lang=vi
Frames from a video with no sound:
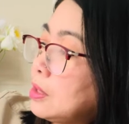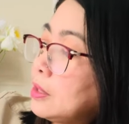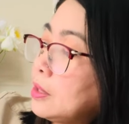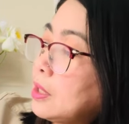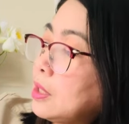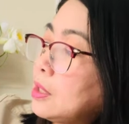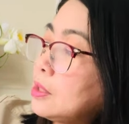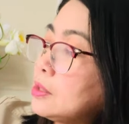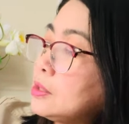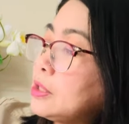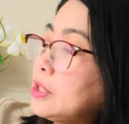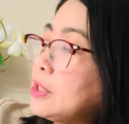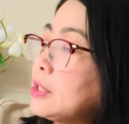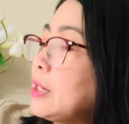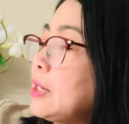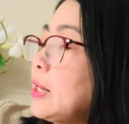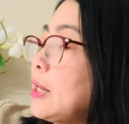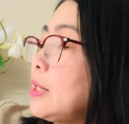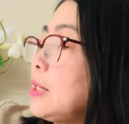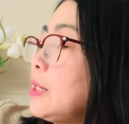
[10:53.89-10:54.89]
đó trên
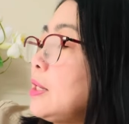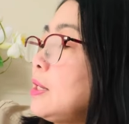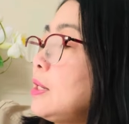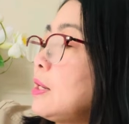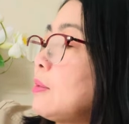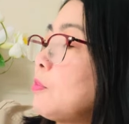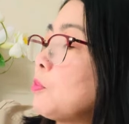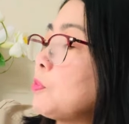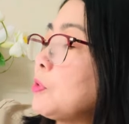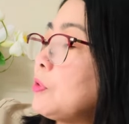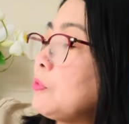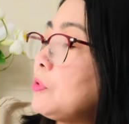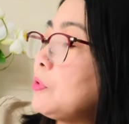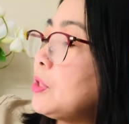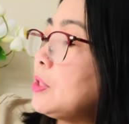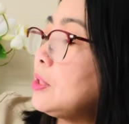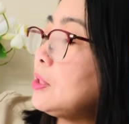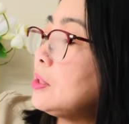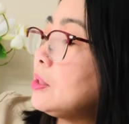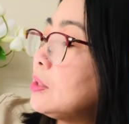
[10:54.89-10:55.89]
cái này ha là một triệu
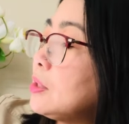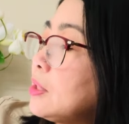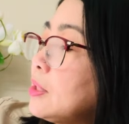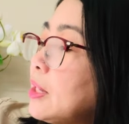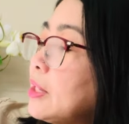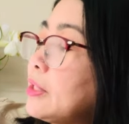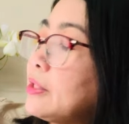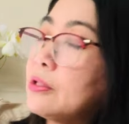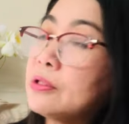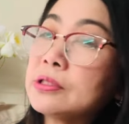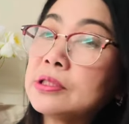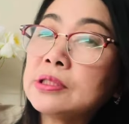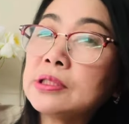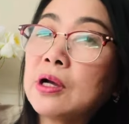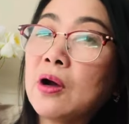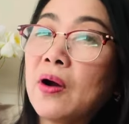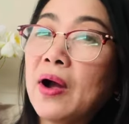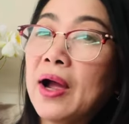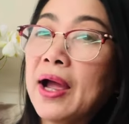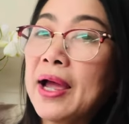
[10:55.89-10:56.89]
chín trên đây nó
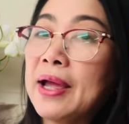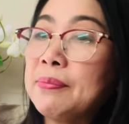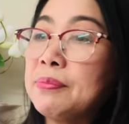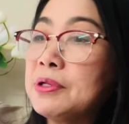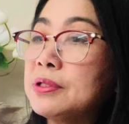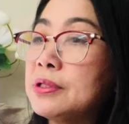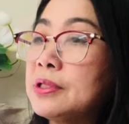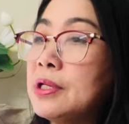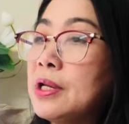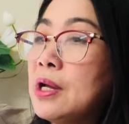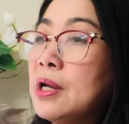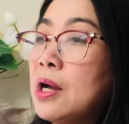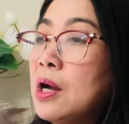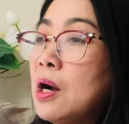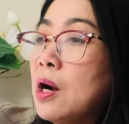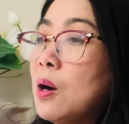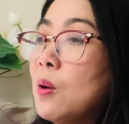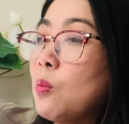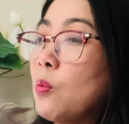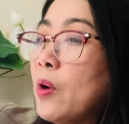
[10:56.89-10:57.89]
còn 20
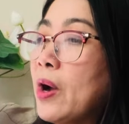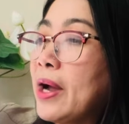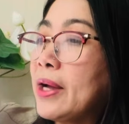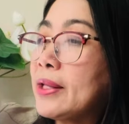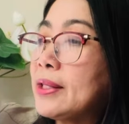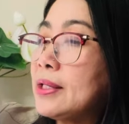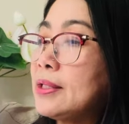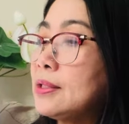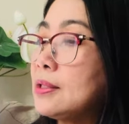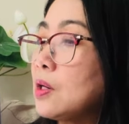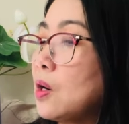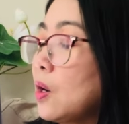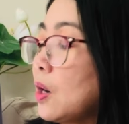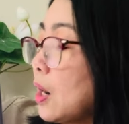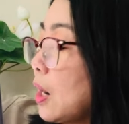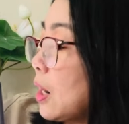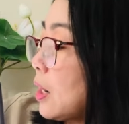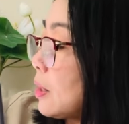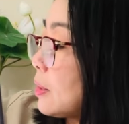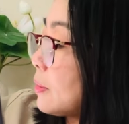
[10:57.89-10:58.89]
hôm qua thì nó còn
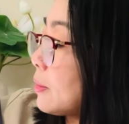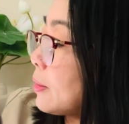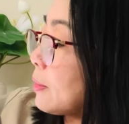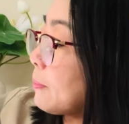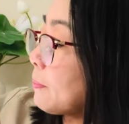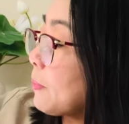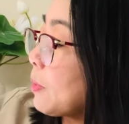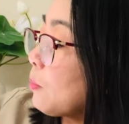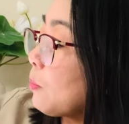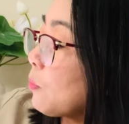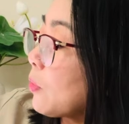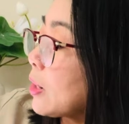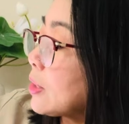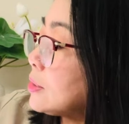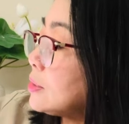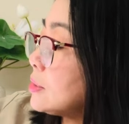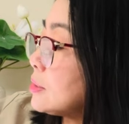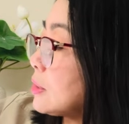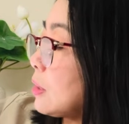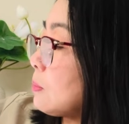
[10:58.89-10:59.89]
hôm qua
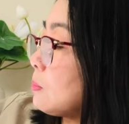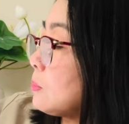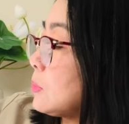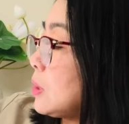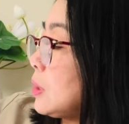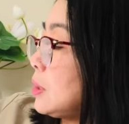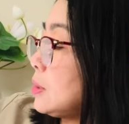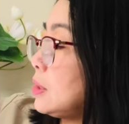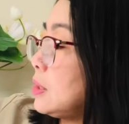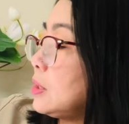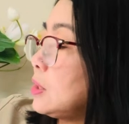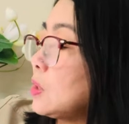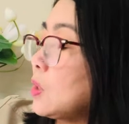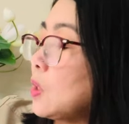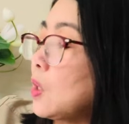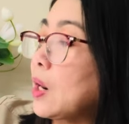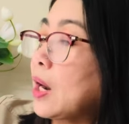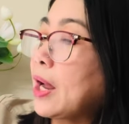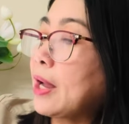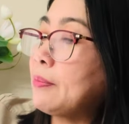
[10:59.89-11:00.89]
hương tổng kết thì nó
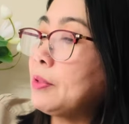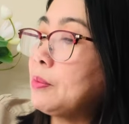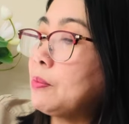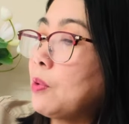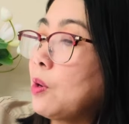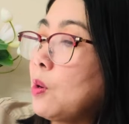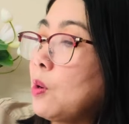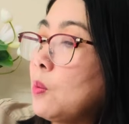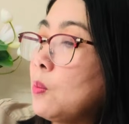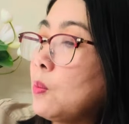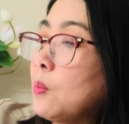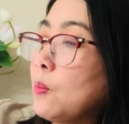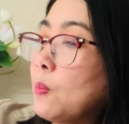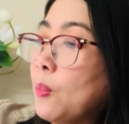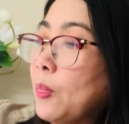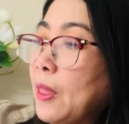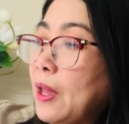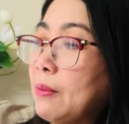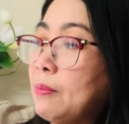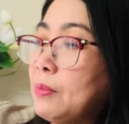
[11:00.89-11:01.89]
còn 21
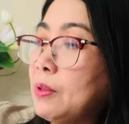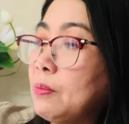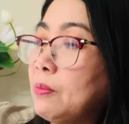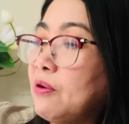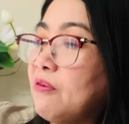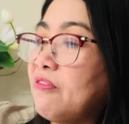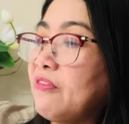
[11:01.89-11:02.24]
21